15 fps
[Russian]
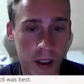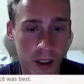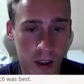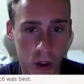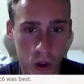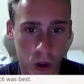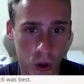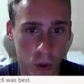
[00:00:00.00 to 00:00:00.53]

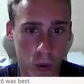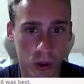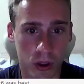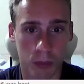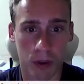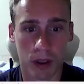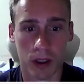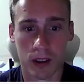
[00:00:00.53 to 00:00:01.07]
Конечно же, ход
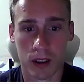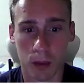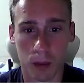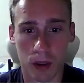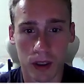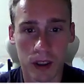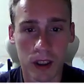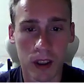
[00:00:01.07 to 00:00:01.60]
за белых
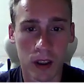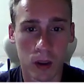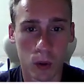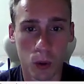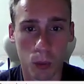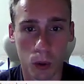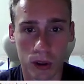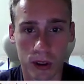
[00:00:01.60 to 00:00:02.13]
самый сильный,
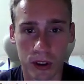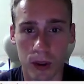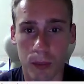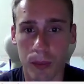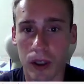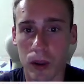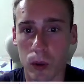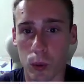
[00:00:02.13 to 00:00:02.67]
ну и после
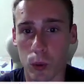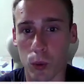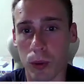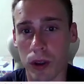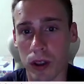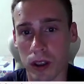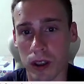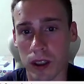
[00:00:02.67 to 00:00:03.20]
d5 тут у
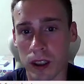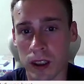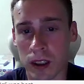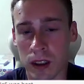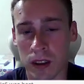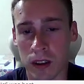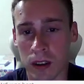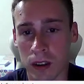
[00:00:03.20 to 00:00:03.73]
белых
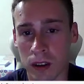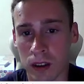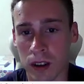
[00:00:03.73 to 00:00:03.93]
есть э,